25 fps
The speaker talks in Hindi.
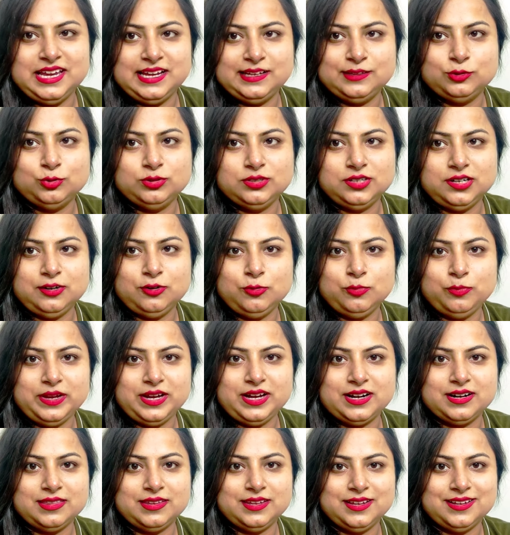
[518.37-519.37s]
एक दूसरे को
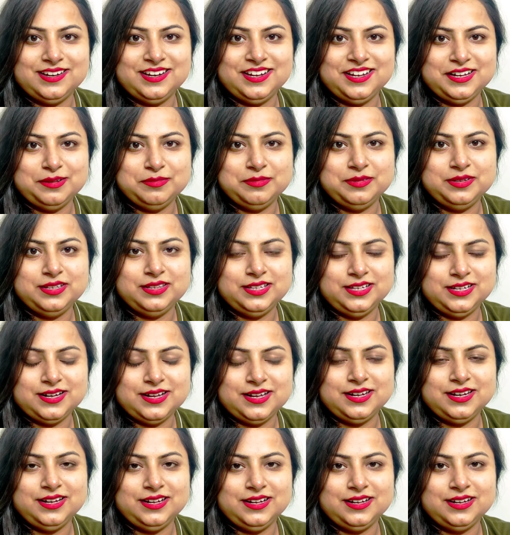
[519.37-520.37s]
प्यार देखने का भी
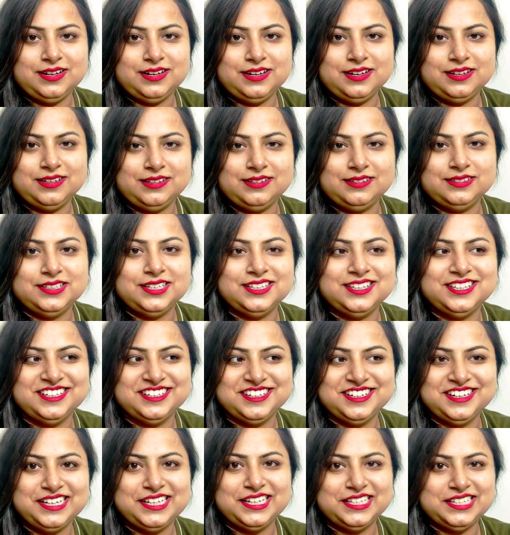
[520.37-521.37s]
दिखाने का या
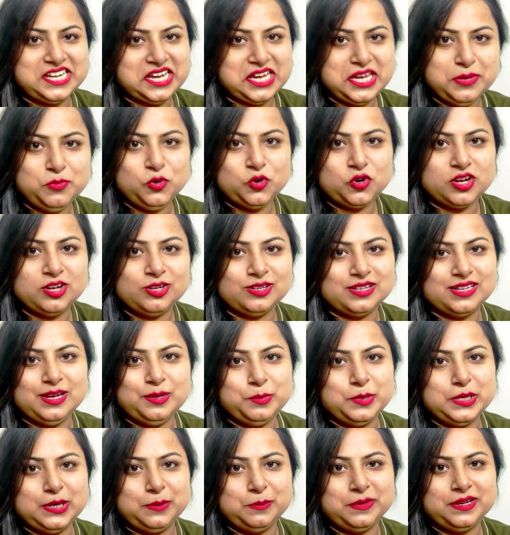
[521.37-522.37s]
दिखने का यही मौका होता है
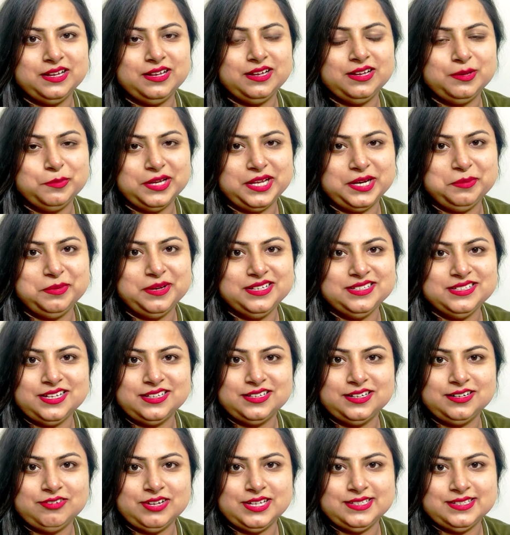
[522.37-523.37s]
हमारे पास हमारे पास
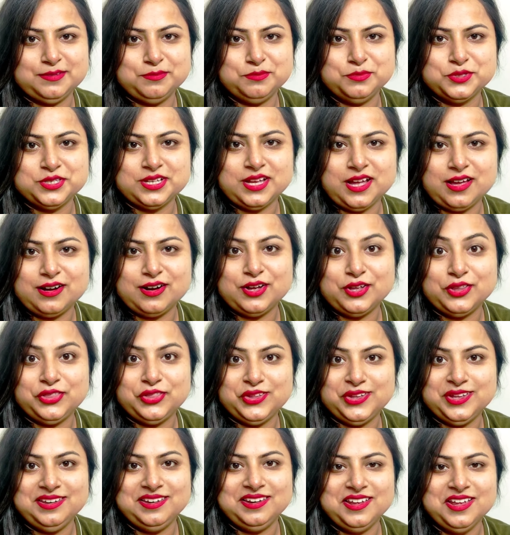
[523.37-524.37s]
अदरवाइज हम सारा
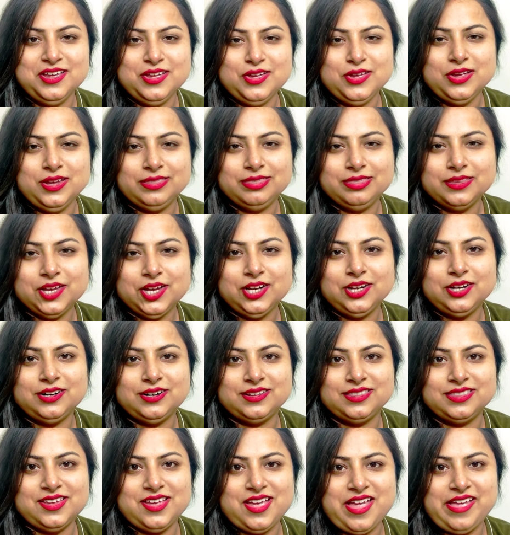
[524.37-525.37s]
दिन इतना
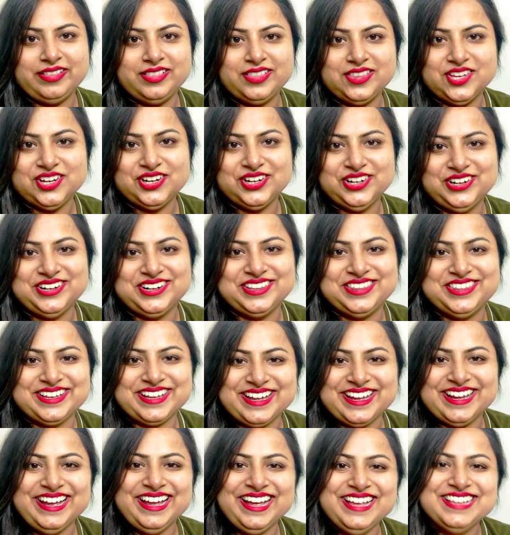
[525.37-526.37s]
लड़ते हैं इतना लड़ते
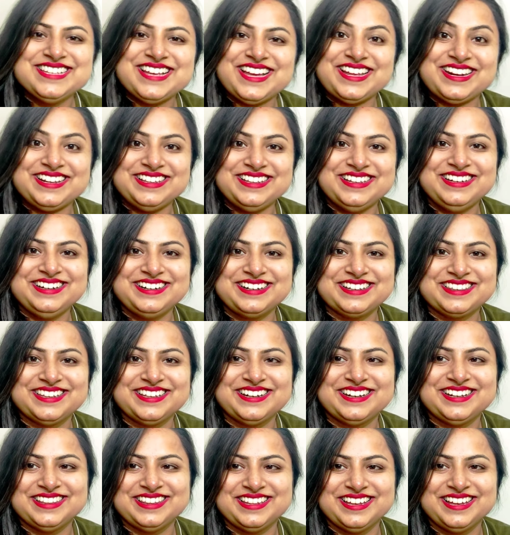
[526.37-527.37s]
हैं सारा दिन
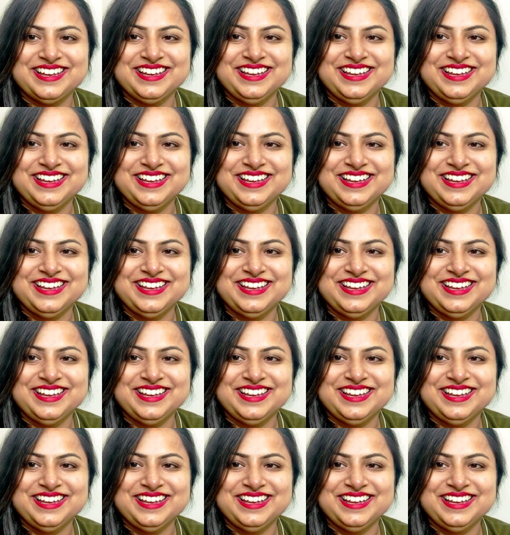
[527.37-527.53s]
लड़ते रहते